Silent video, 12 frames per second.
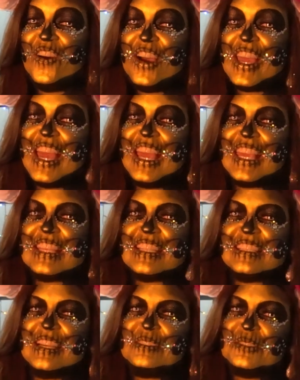Hoy en
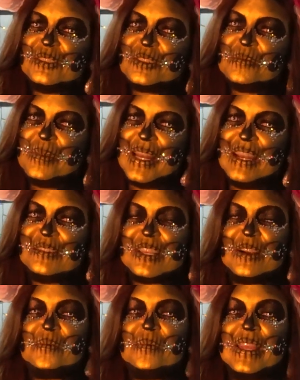15 segundos con Pili nos
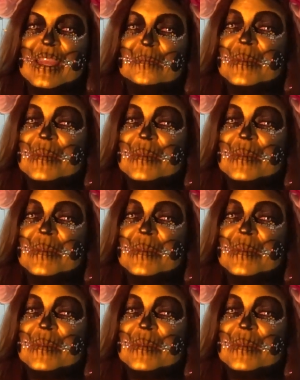acompaña